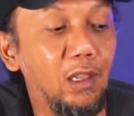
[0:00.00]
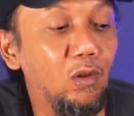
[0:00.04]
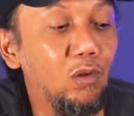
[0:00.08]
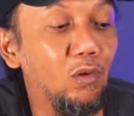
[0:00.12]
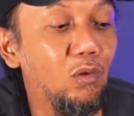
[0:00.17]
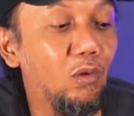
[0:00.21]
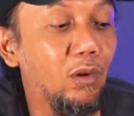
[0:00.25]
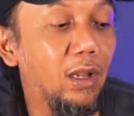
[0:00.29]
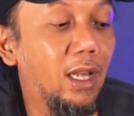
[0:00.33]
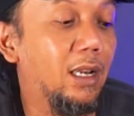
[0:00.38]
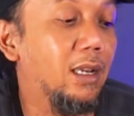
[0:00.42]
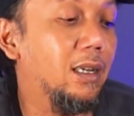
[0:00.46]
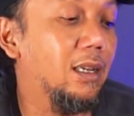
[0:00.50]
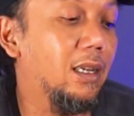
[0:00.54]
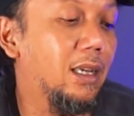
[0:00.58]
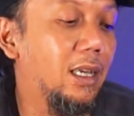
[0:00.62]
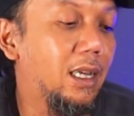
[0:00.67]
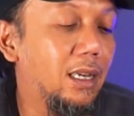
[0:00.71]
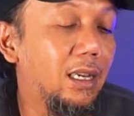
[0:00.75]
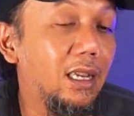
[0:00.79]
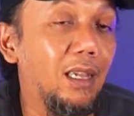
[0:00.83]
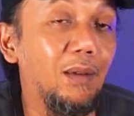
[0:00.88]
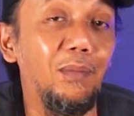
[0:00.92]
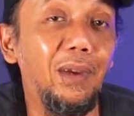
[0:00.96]
itu nular ke
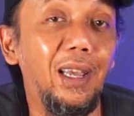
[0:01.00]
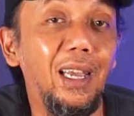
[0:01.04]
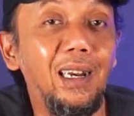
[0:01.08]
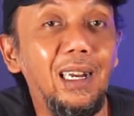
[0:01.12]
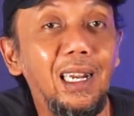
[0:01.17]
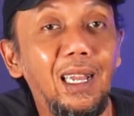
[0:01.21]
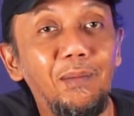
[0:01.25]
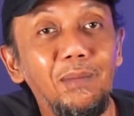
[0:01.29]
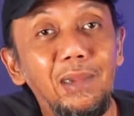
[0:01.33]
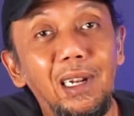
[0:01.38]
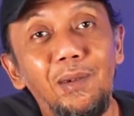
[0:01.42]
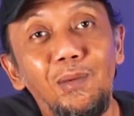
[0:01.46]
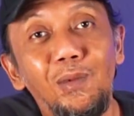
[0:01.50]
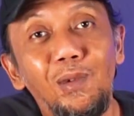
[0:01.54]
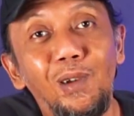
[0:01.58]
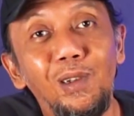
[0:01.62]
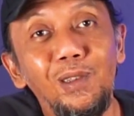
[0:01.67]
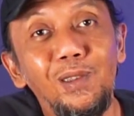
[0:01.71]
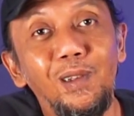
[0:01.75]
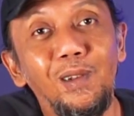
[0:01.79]
ini B660